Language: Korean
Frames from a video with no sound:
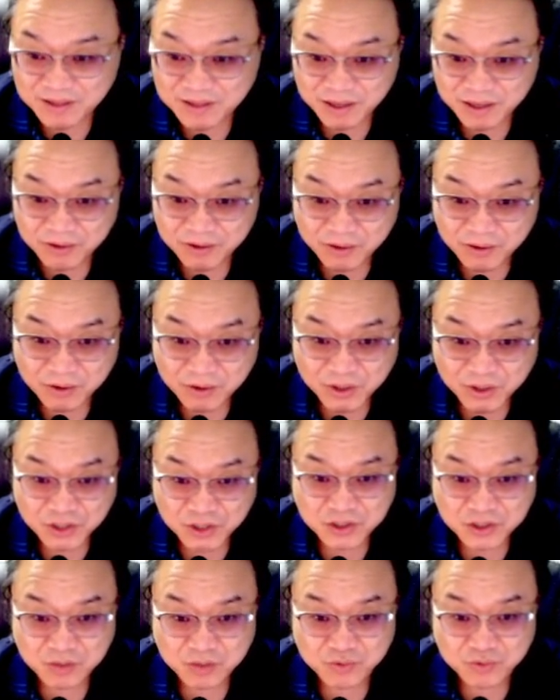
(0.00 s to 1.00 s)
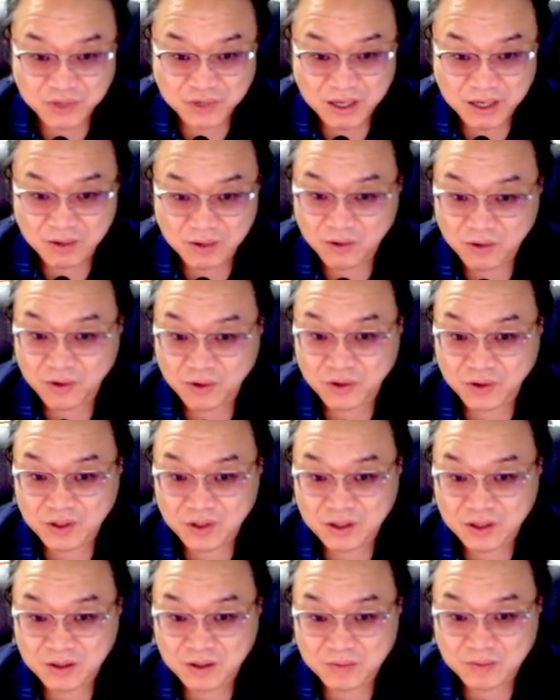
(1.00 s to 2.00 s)
펴놨는데요. 인적
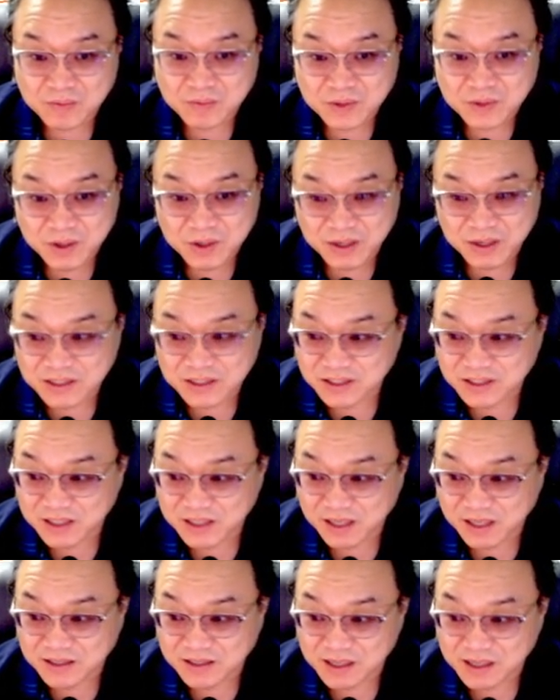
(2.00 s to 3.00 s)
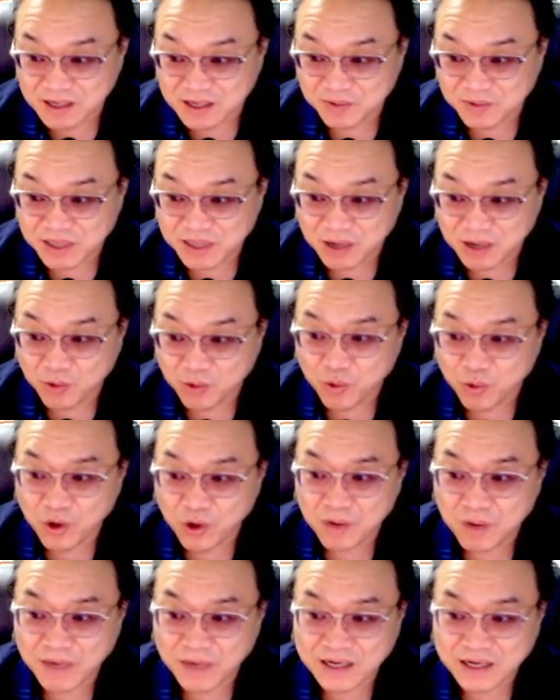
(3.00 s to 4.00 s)
분할로 어, 거래정지되어 있는 상황입니다.
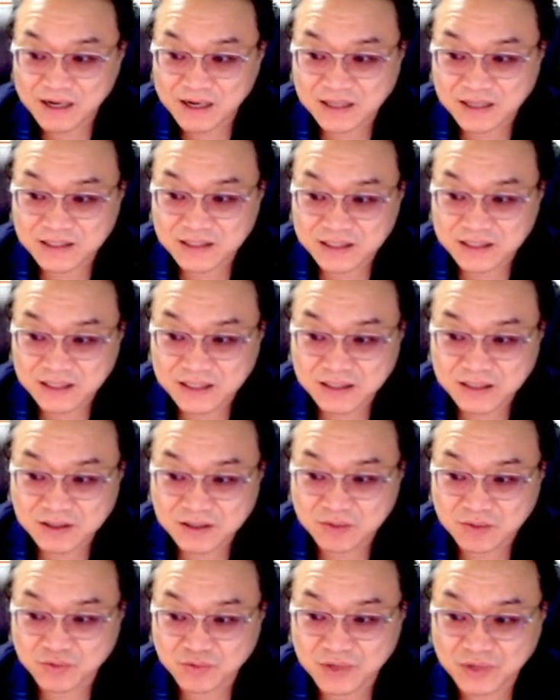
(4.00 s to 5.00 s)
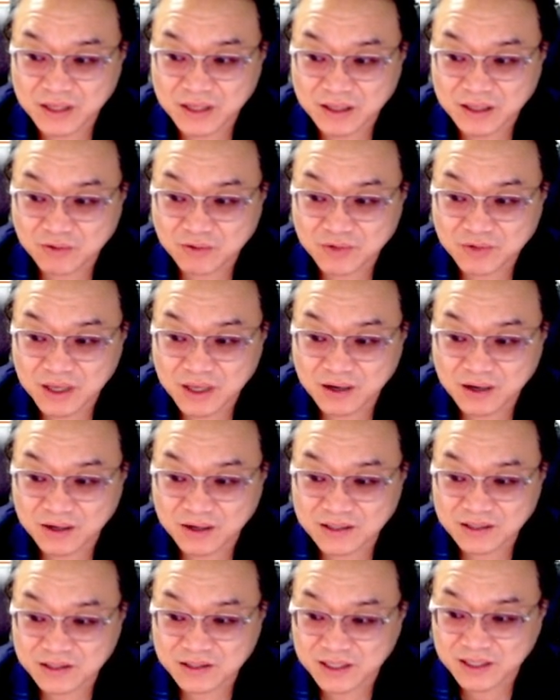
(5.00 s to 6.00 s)
오월 말일까지 인적 분할
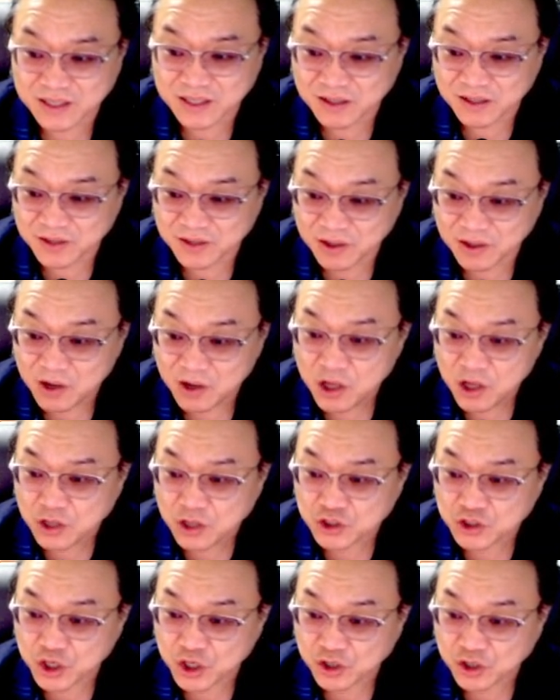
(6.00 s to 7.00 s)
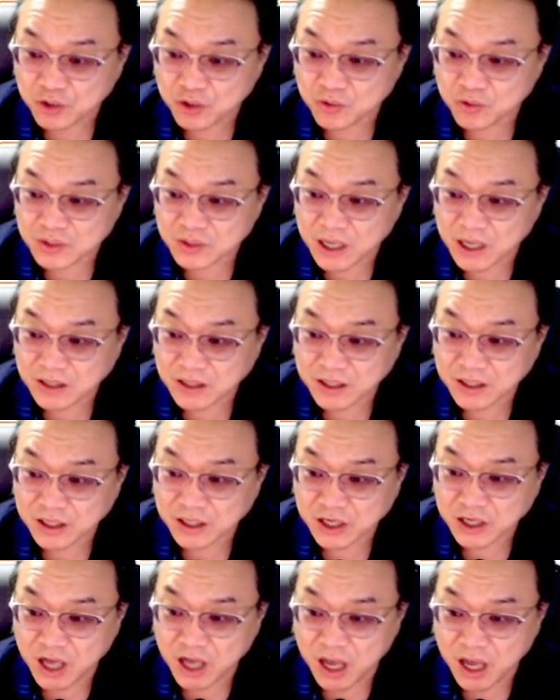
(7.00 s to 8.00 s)
때문에 거래정지가 되어 있는데요. 최근에 보면
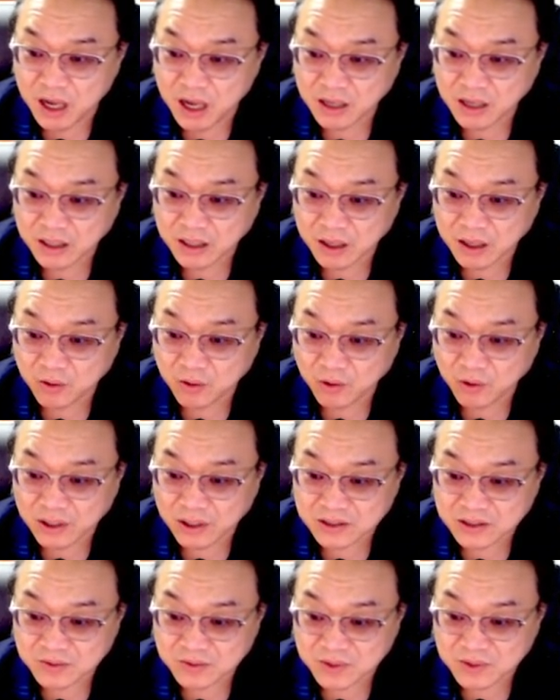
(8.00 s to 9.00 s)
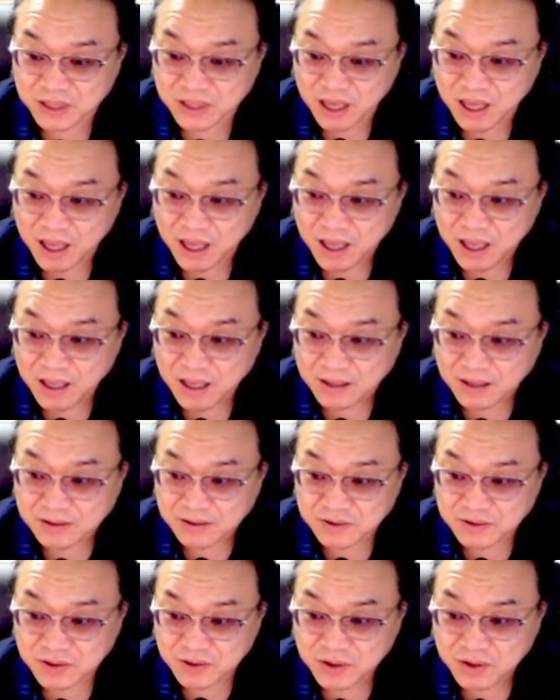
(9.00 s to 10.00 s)
상당히 강하게 올라왔습니다.
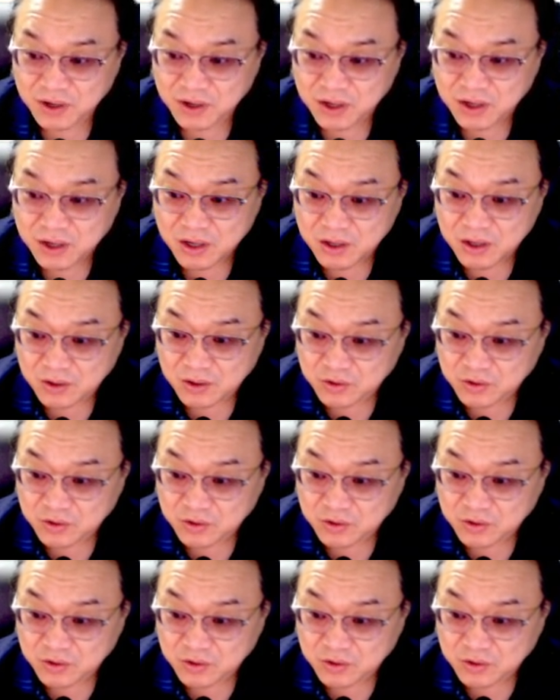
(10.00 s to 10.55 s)
그죠?